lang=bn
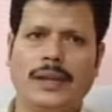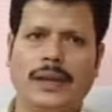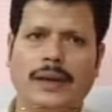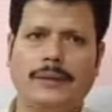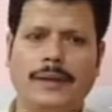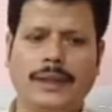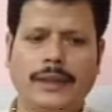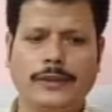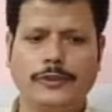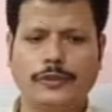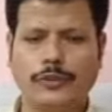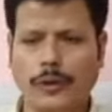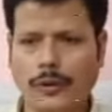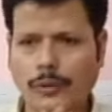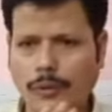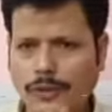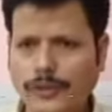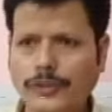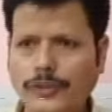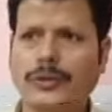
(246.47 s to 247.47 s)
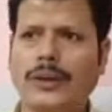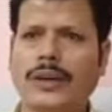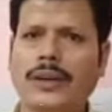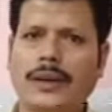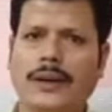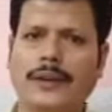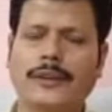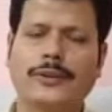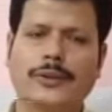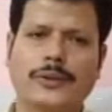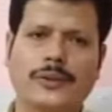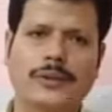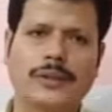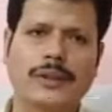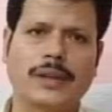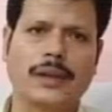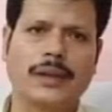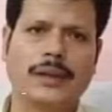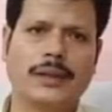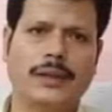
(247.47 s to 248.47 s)
আমাদের সকল স্তরের
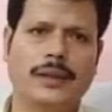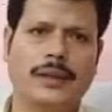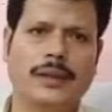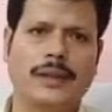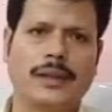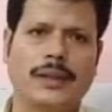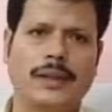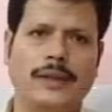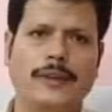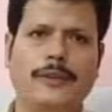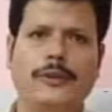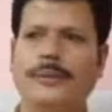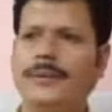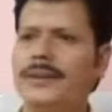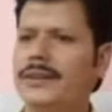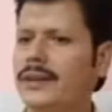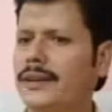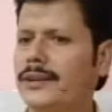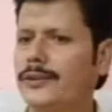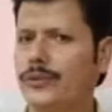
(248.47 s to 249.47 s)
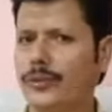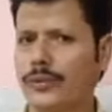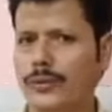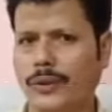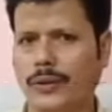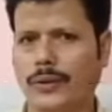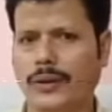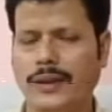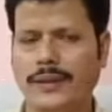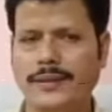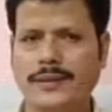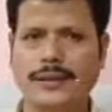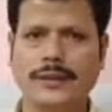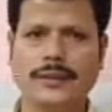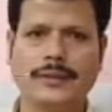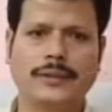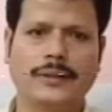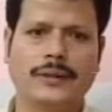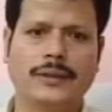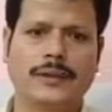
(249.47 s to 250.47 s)
কার্যকর্তা এই অভিযানে যুক্ত হয়েছে
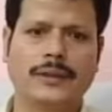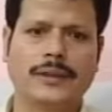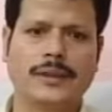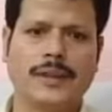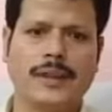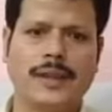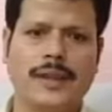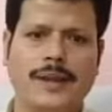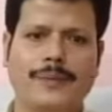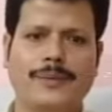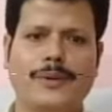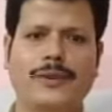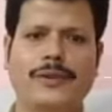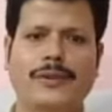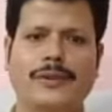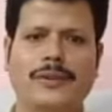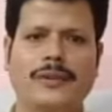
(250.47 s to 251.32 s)
এবং